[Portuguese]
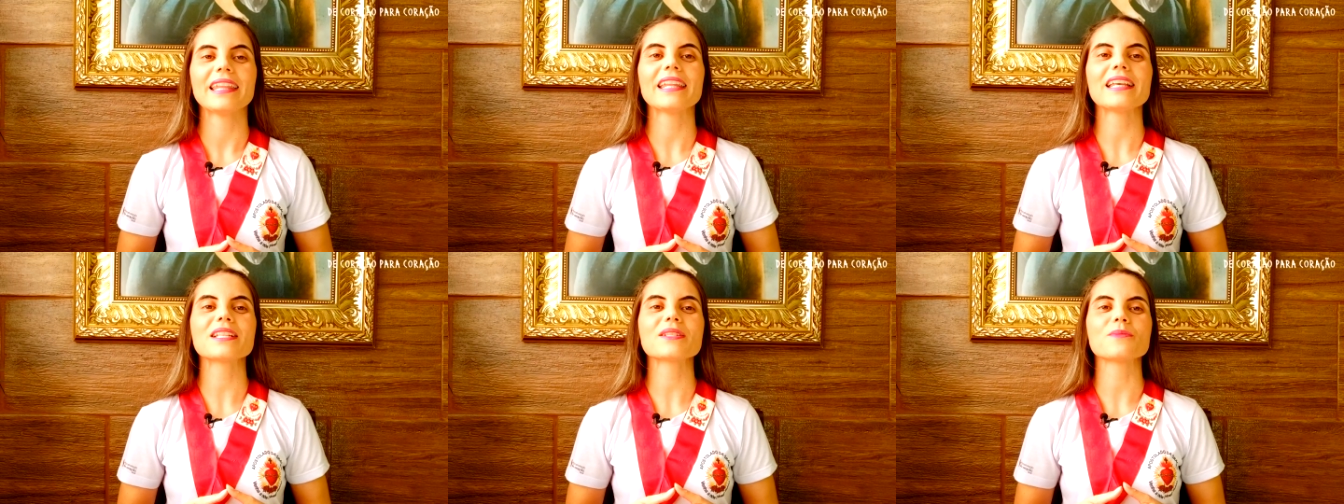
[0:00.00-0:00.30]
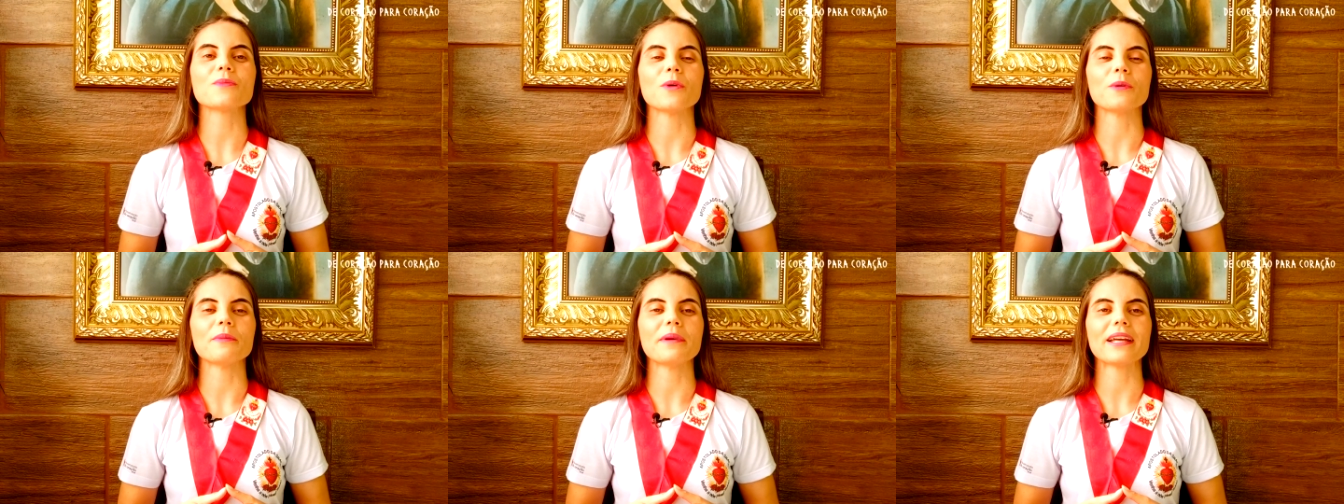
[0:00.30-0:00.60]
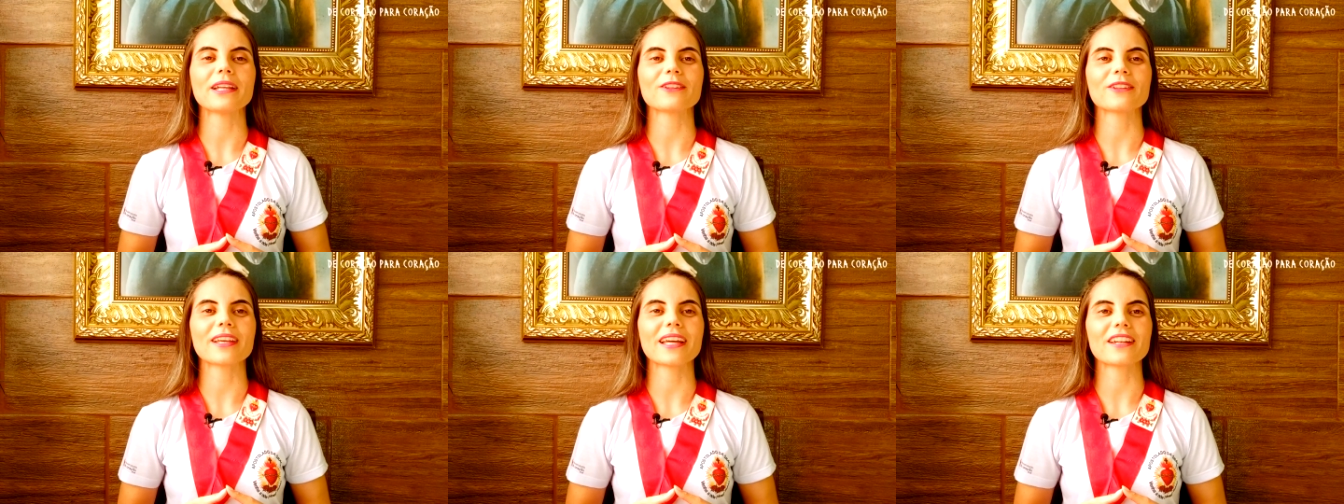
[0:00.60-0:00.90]
Nesse
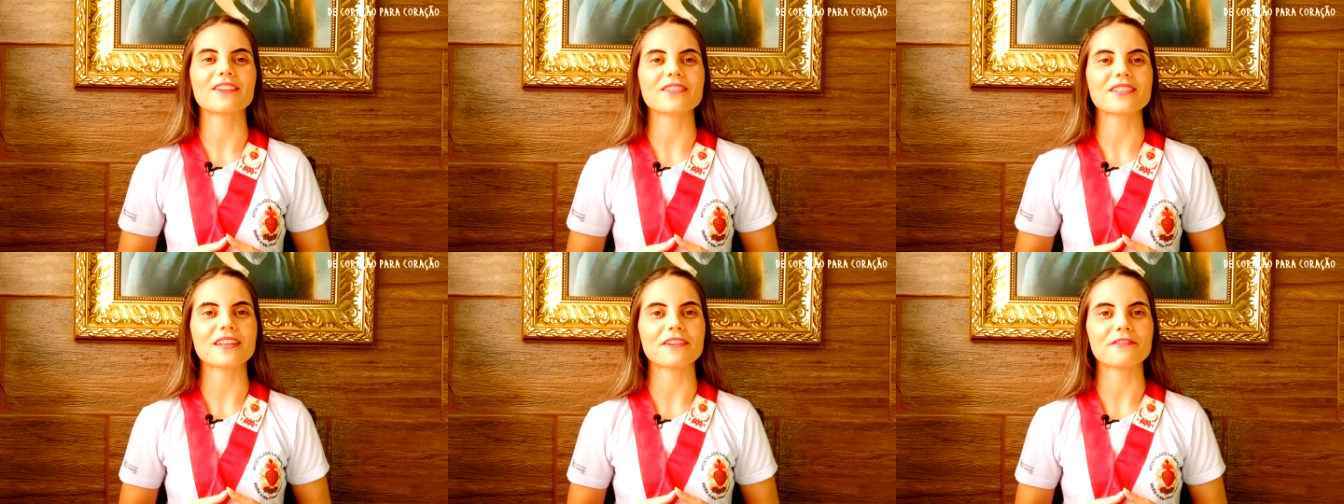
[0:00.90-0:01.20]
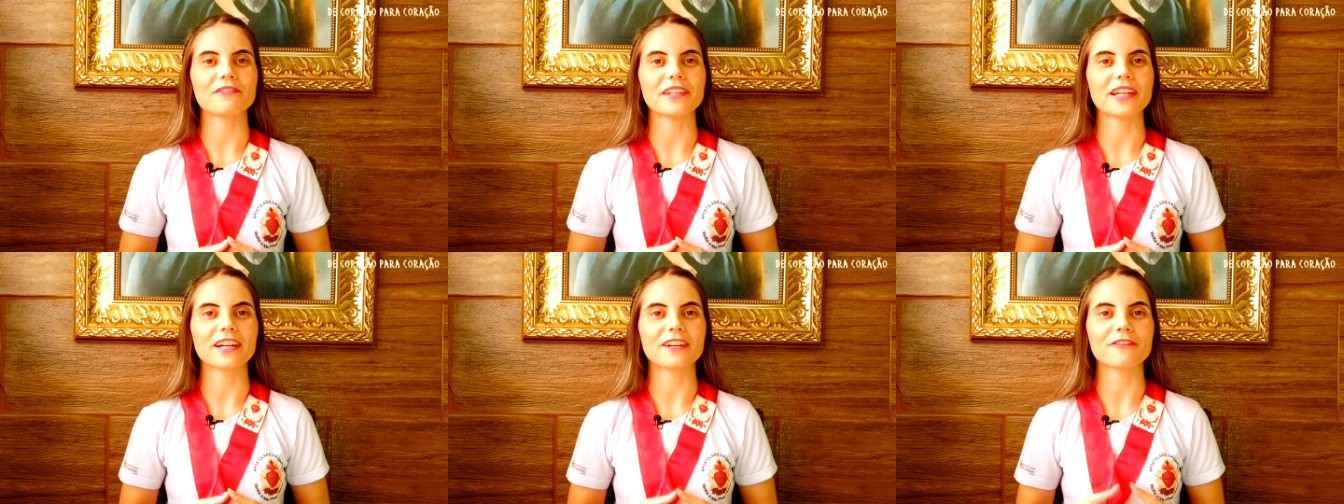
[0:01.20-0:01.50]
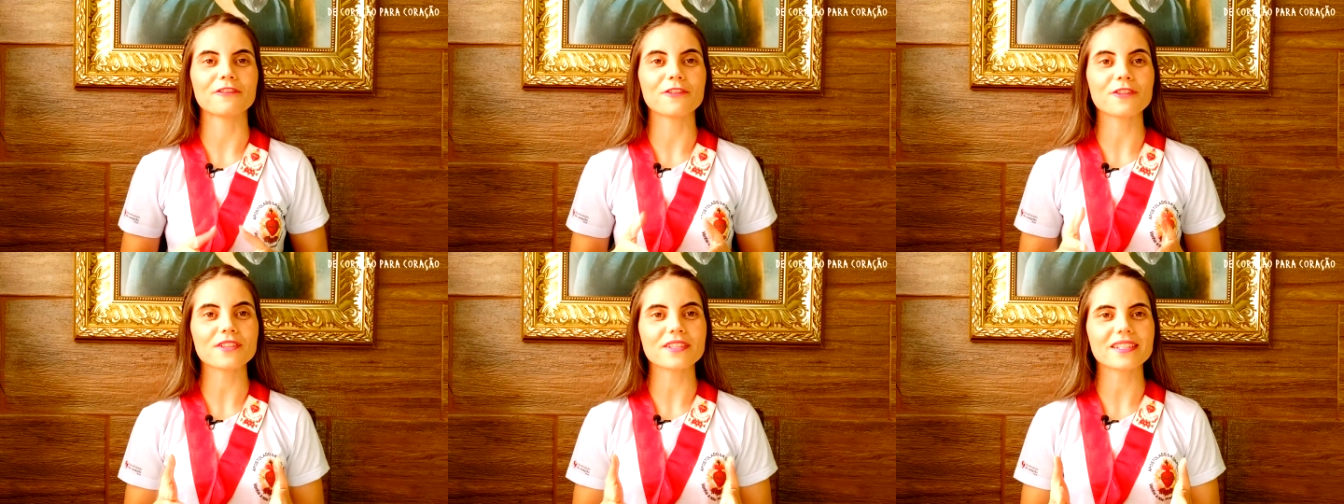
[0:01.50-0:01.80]
momento, quero desafiar
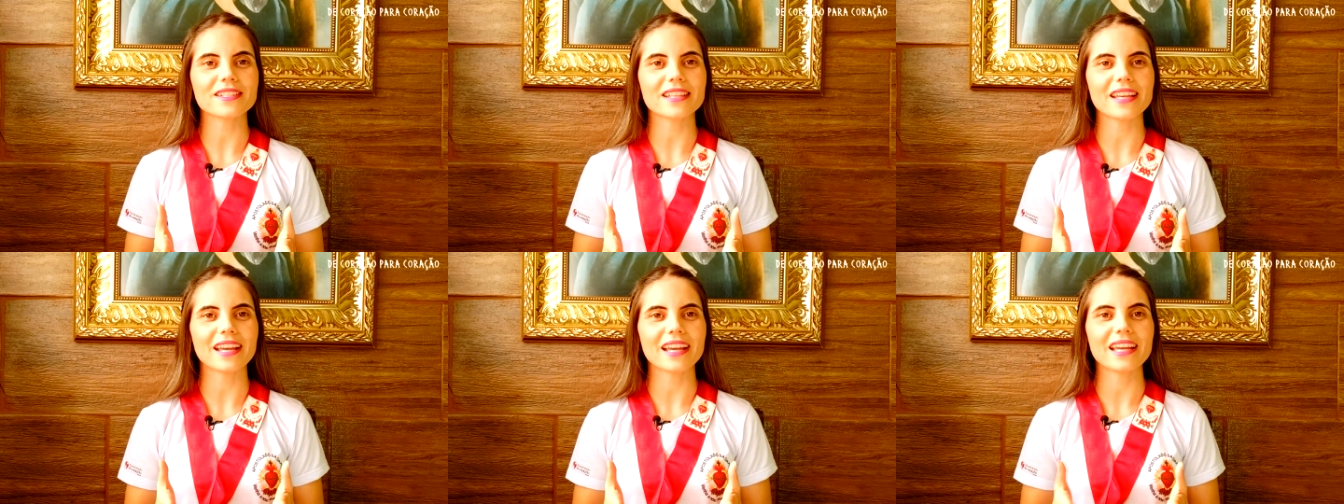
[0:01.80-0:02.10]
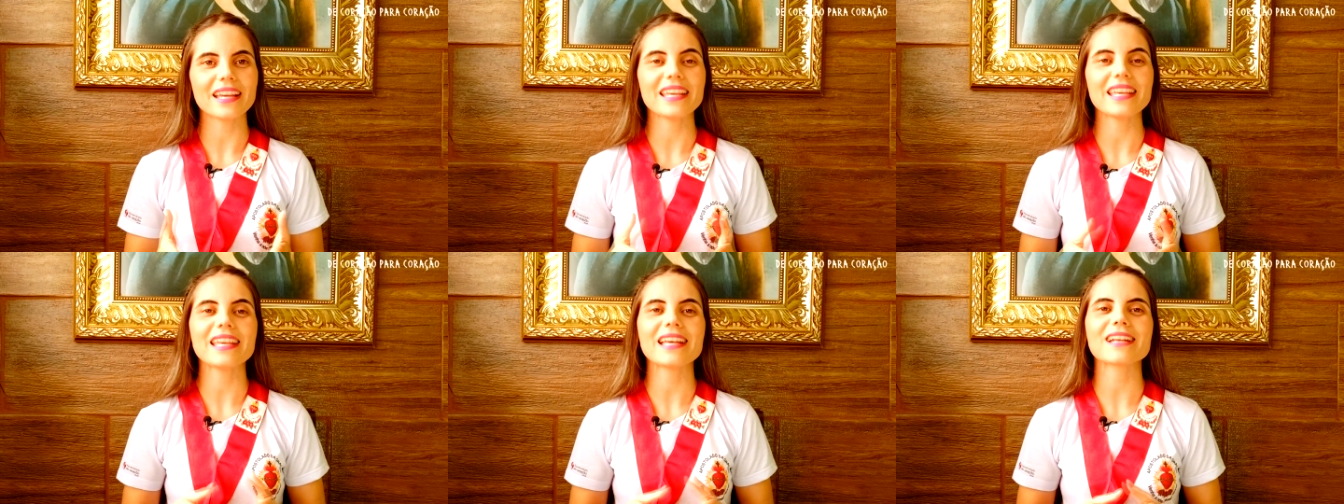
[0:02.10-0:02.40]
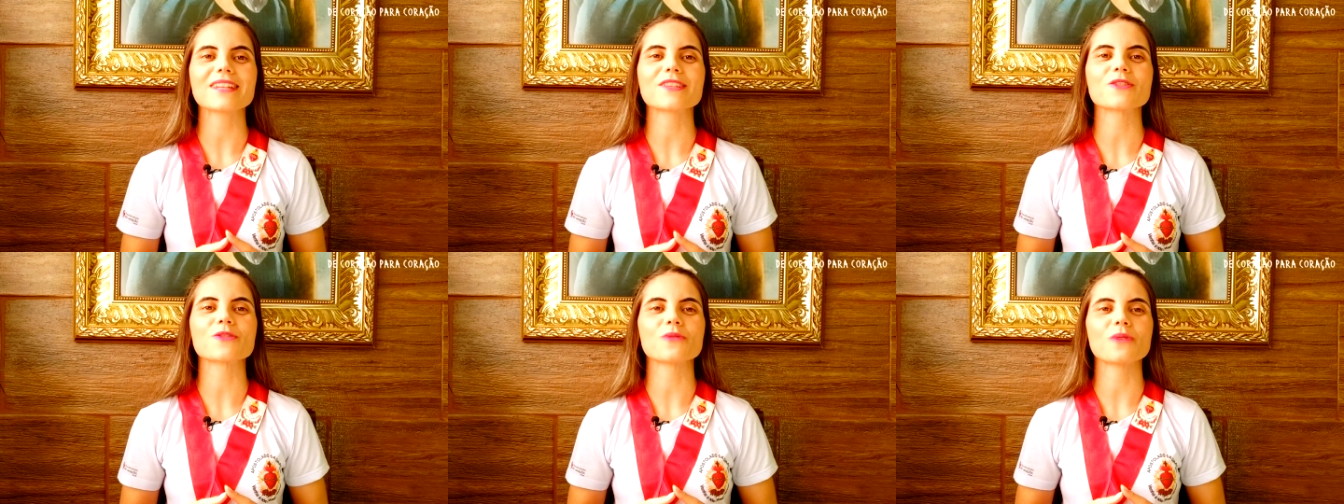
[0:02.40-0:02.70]
você e
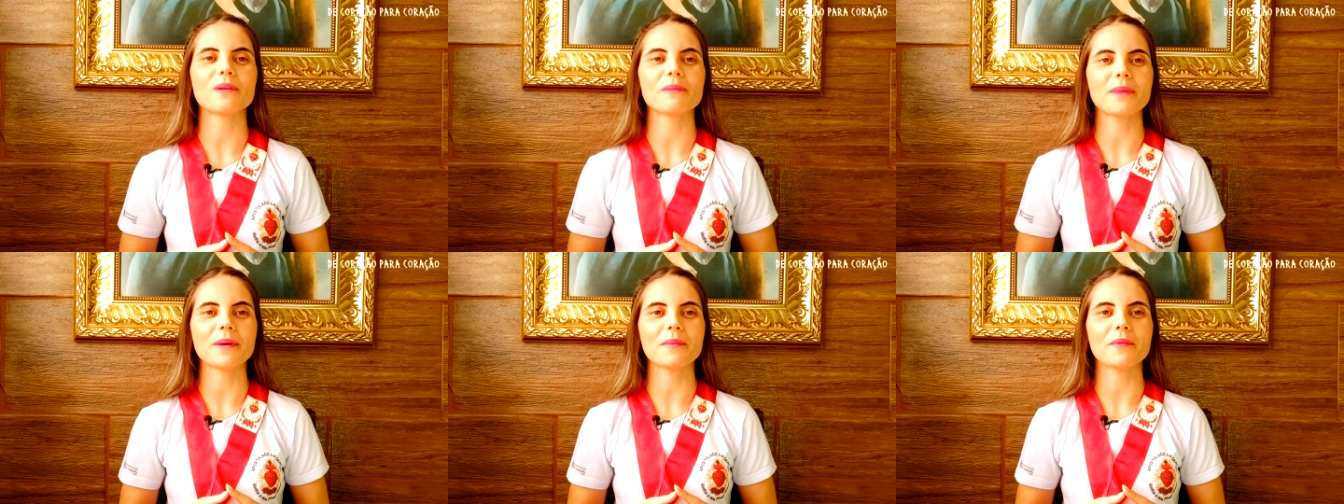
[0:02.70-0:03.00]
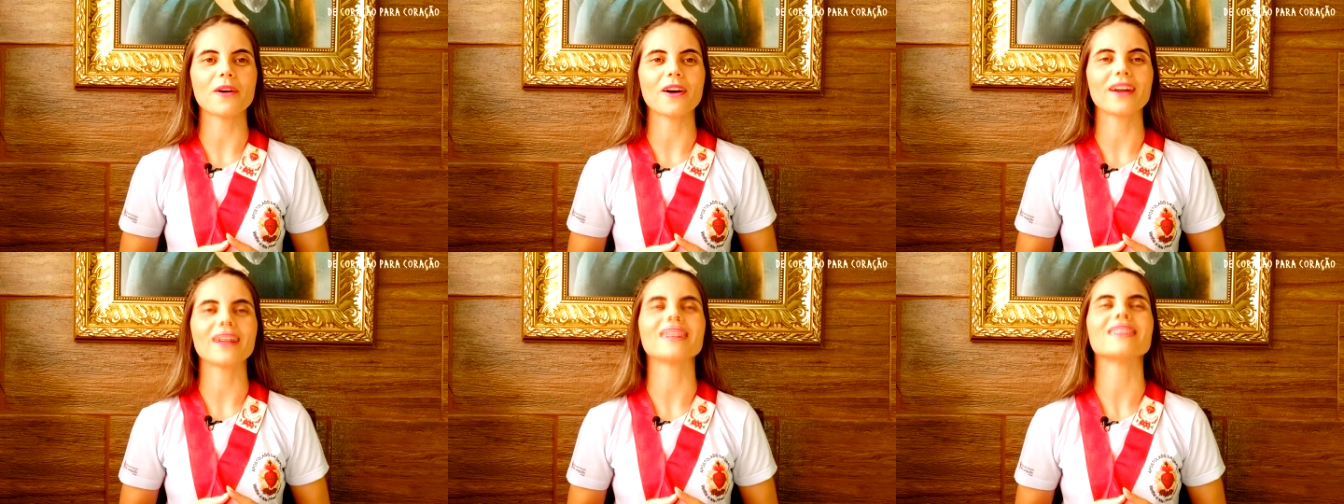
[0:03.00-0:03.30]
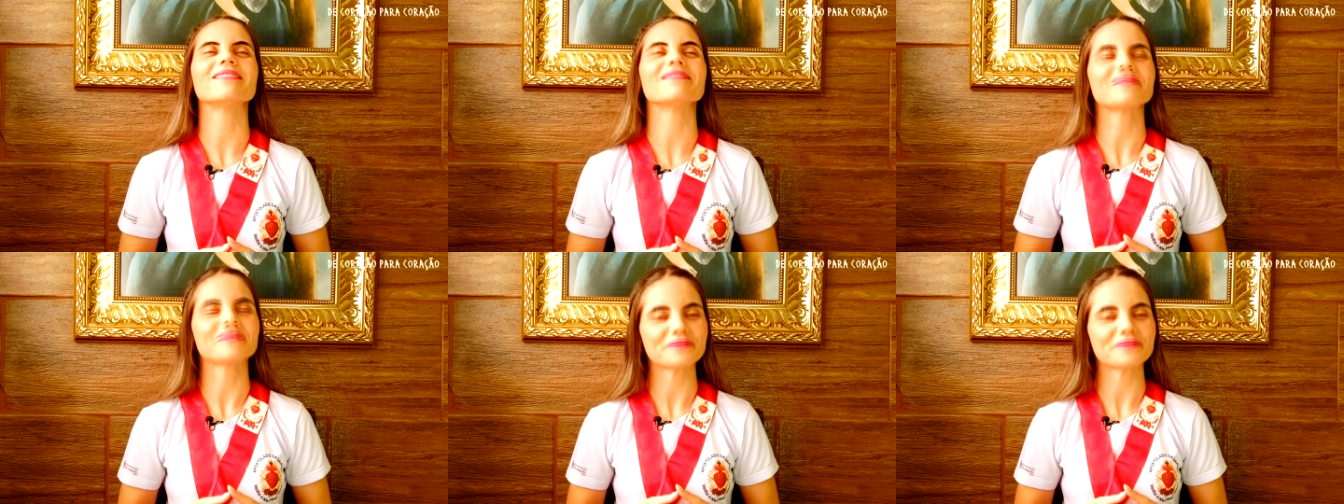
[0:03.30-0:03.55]
a sua memória.